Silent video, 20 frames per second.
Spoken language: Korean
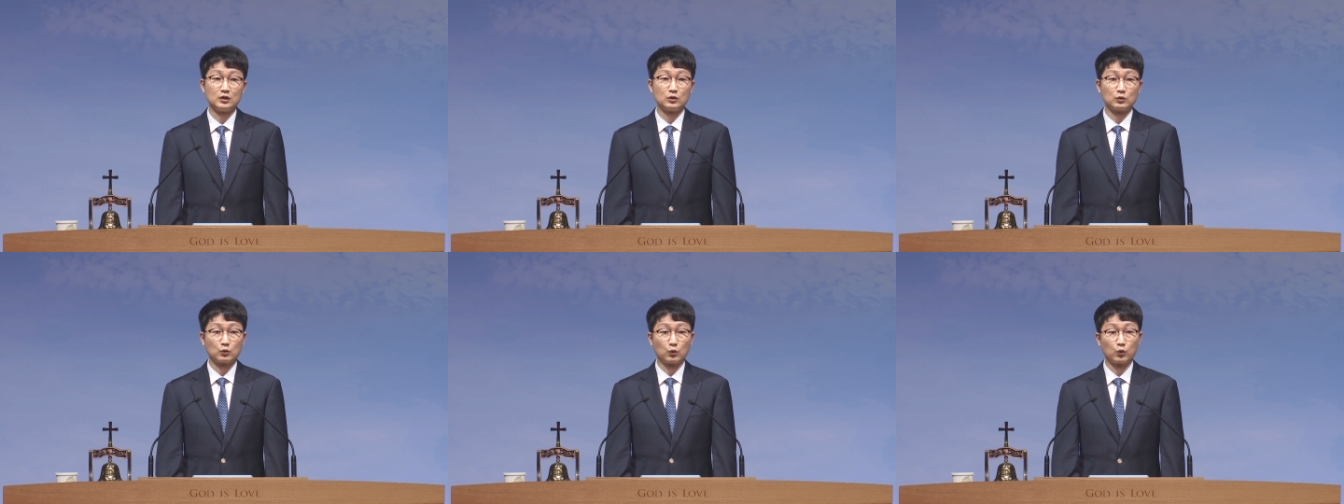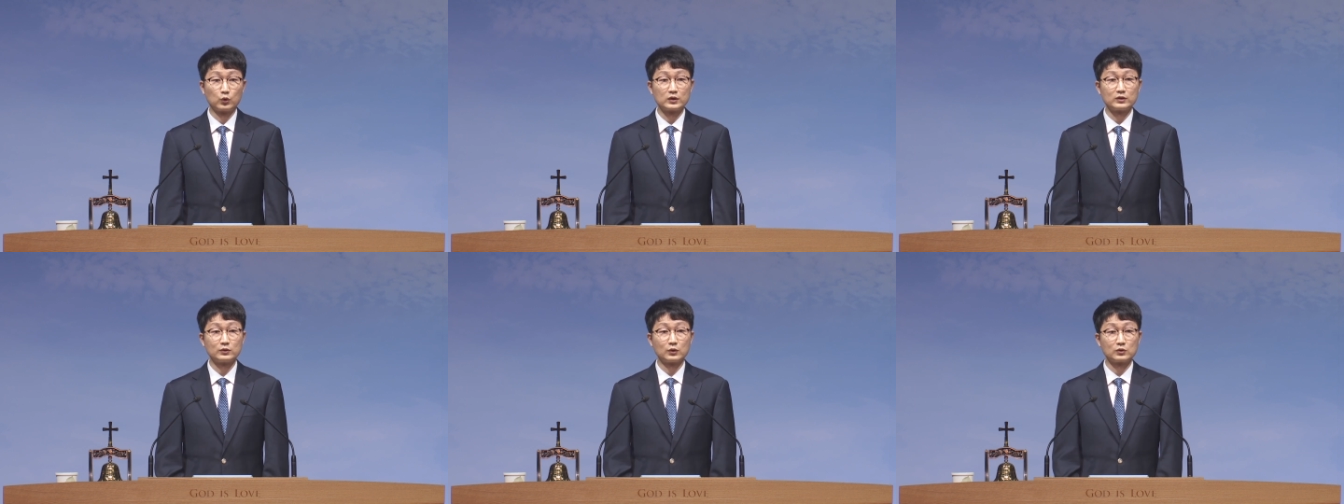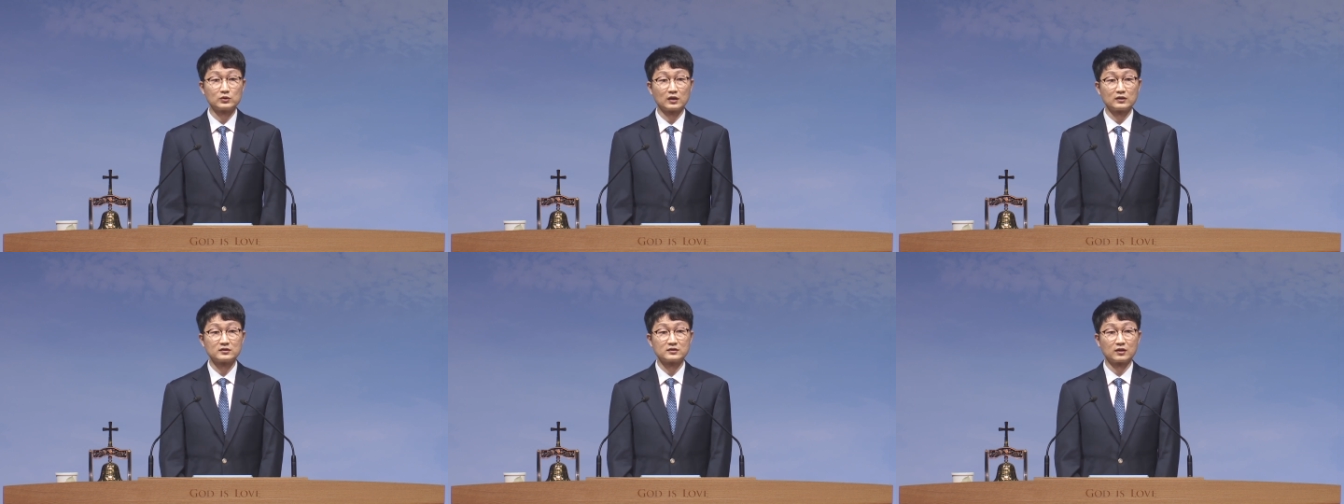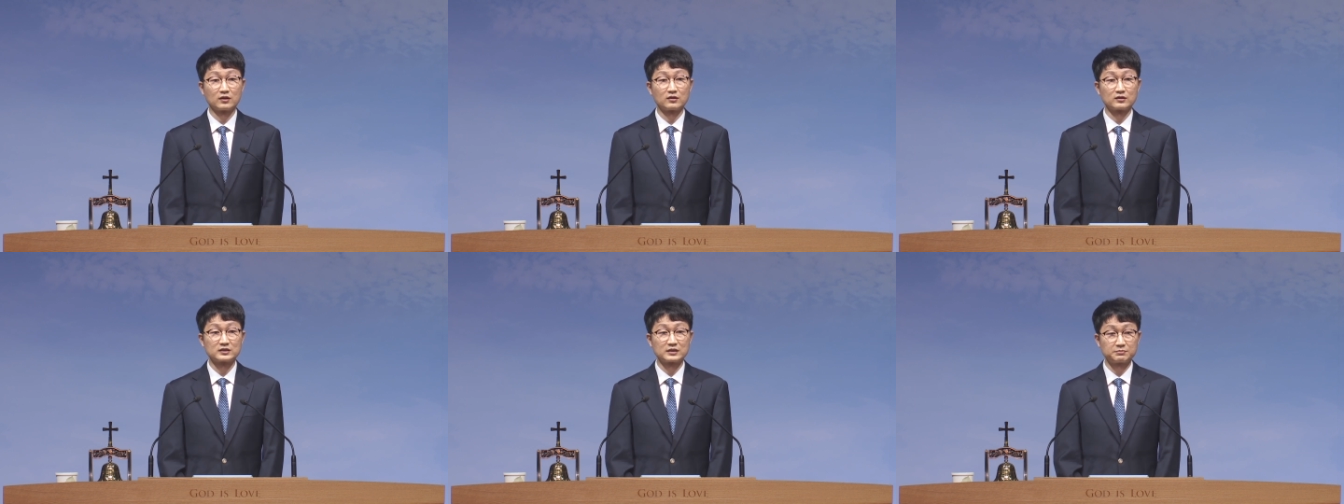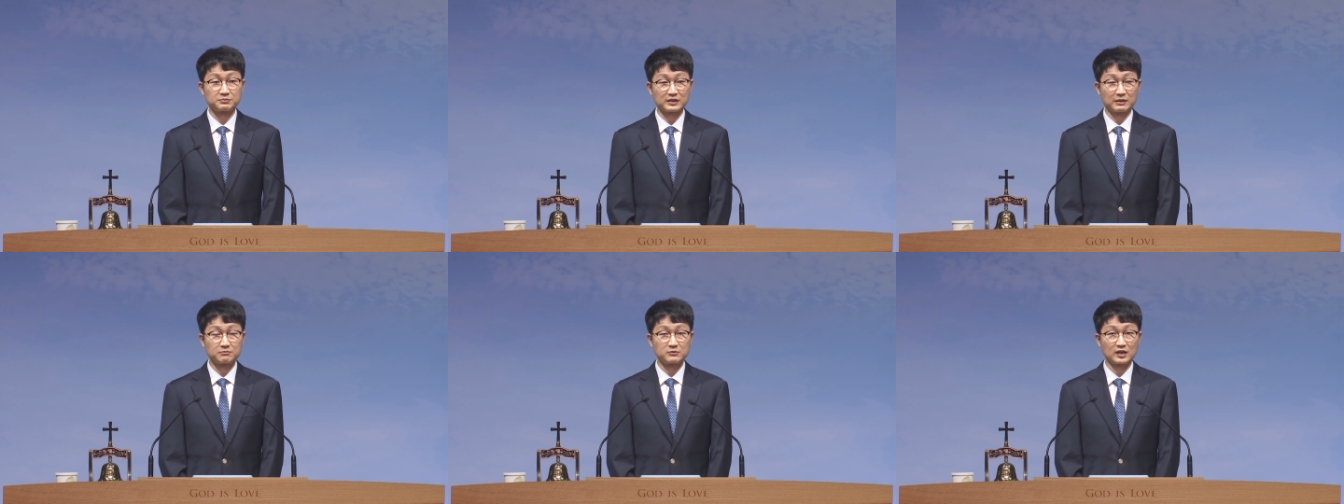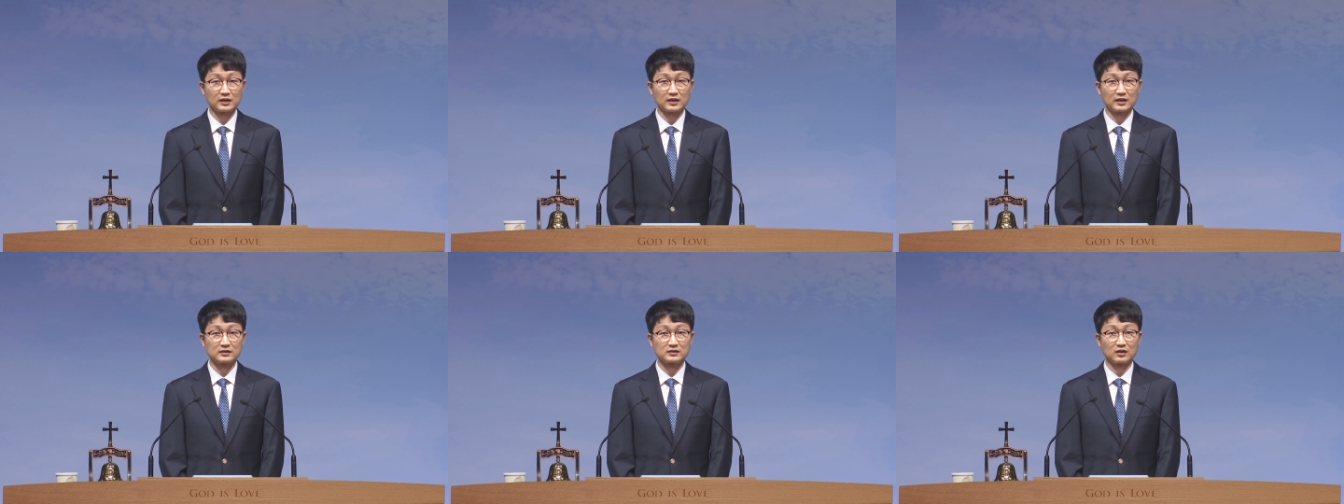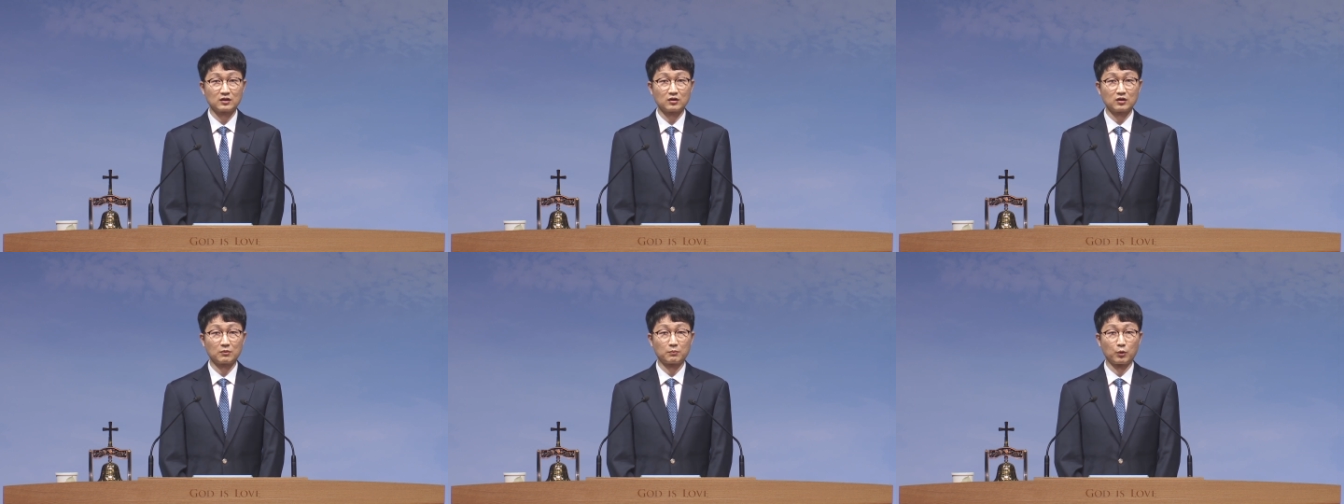고린도전서 십삼
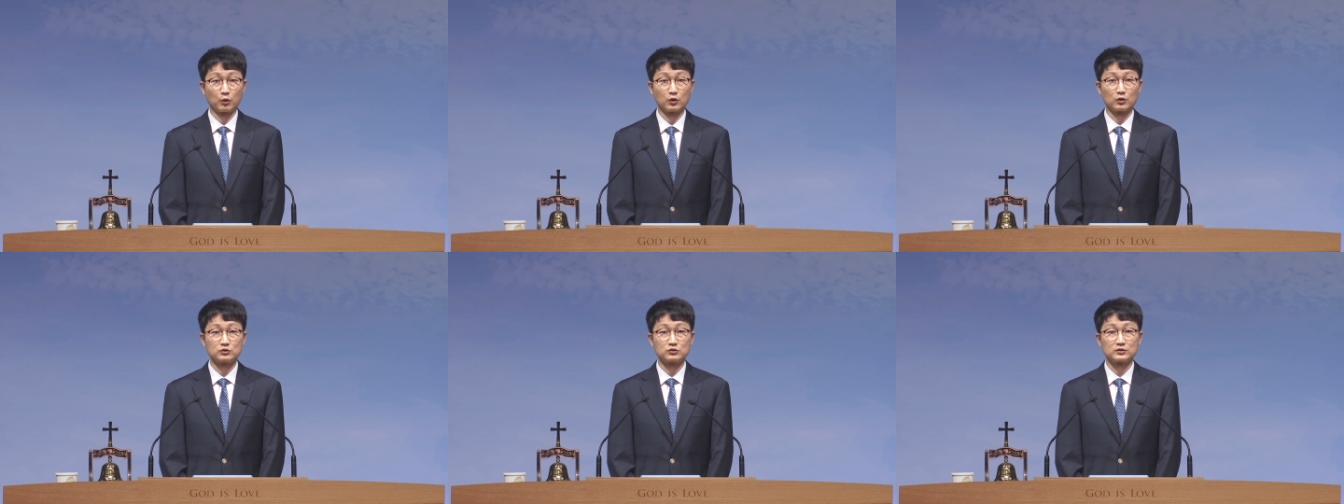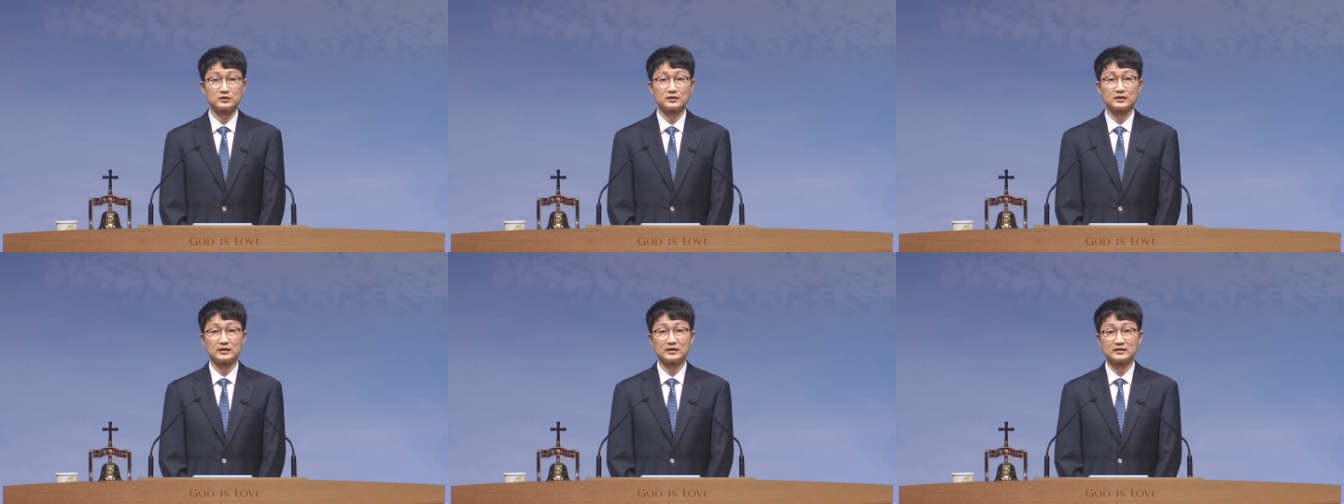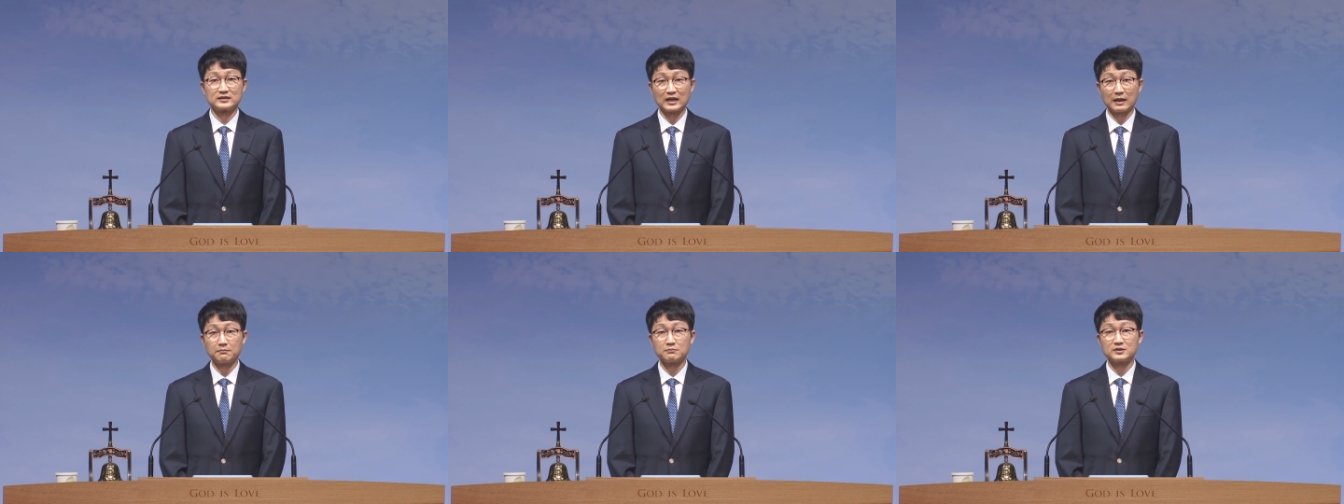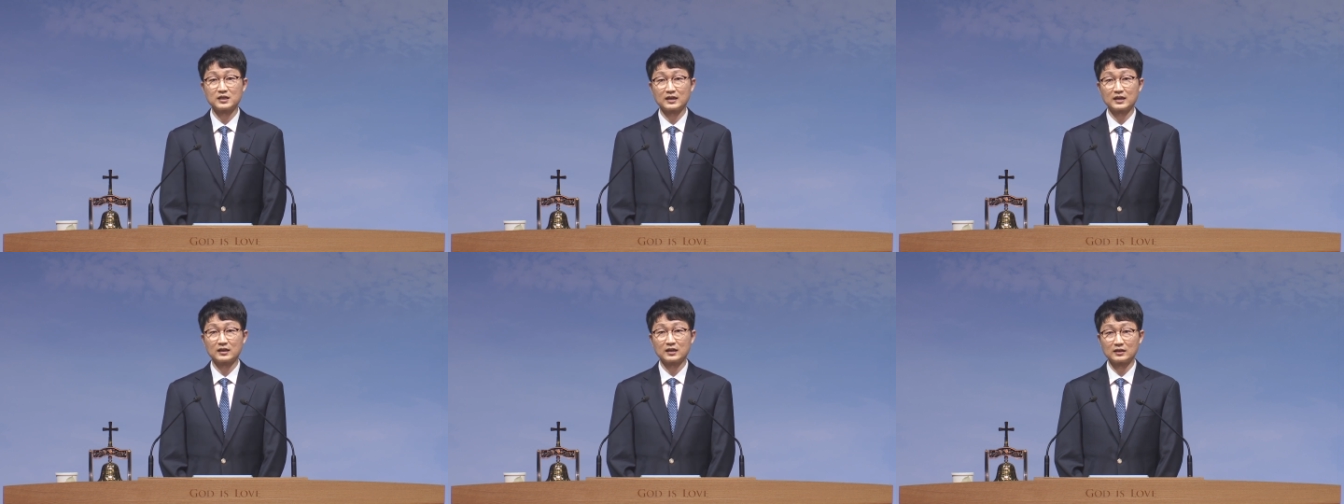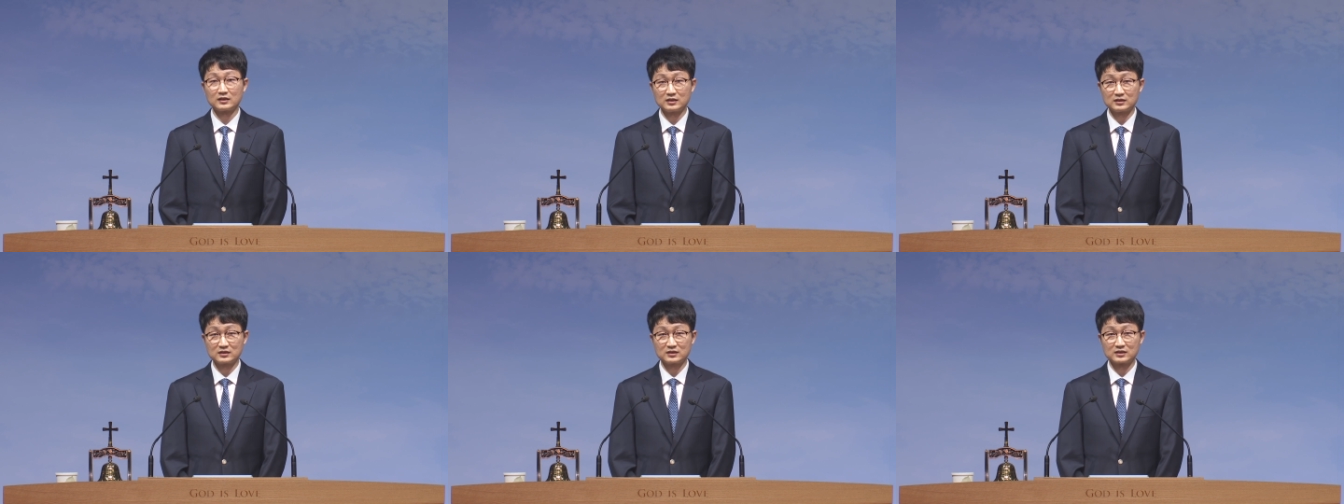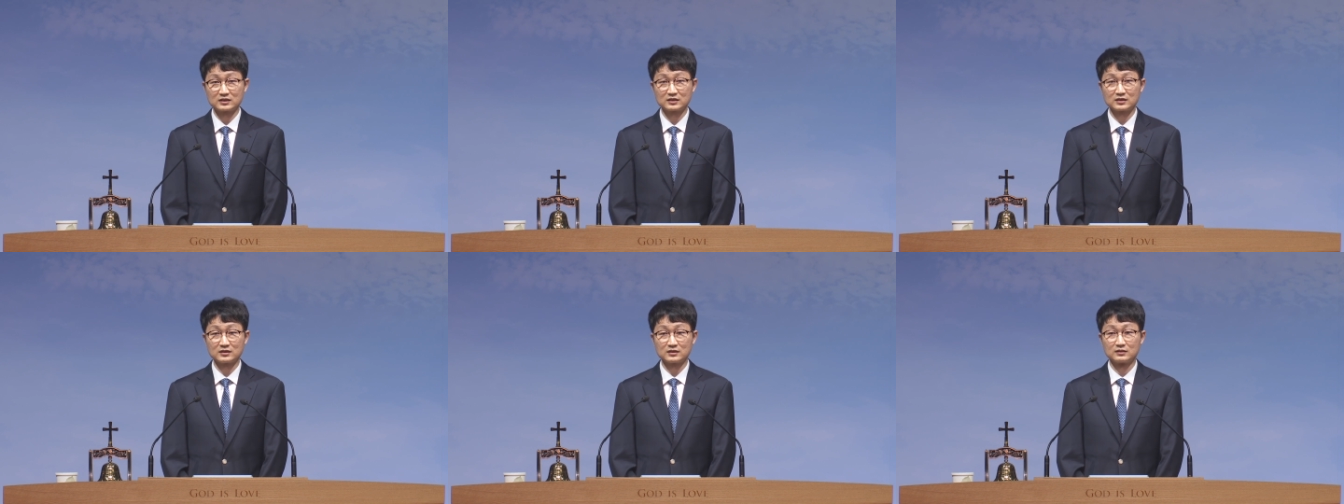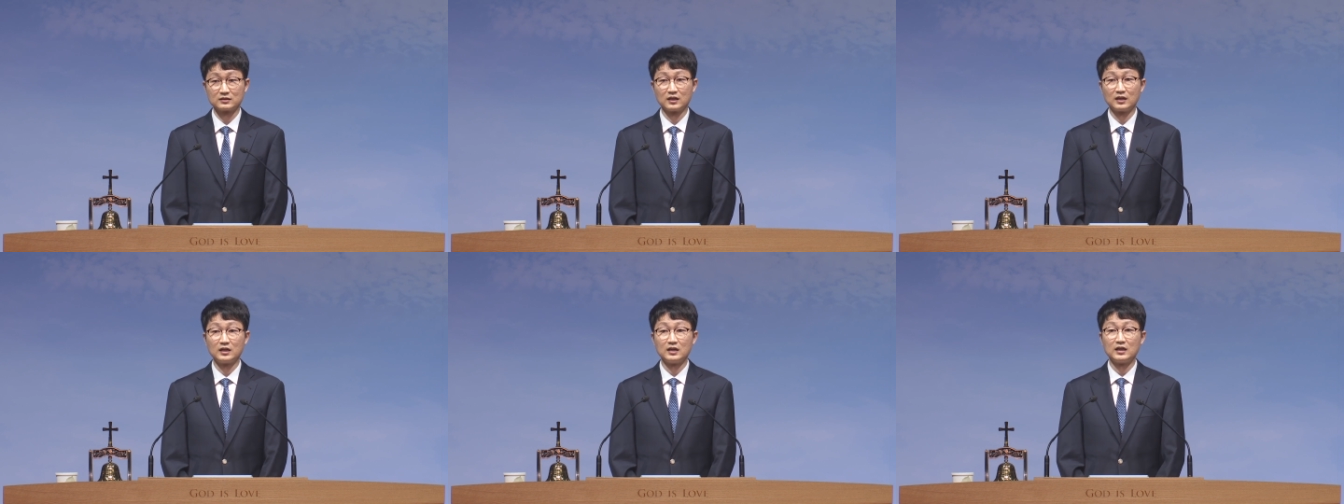장에서 보여주는 이 참사랑의 특징은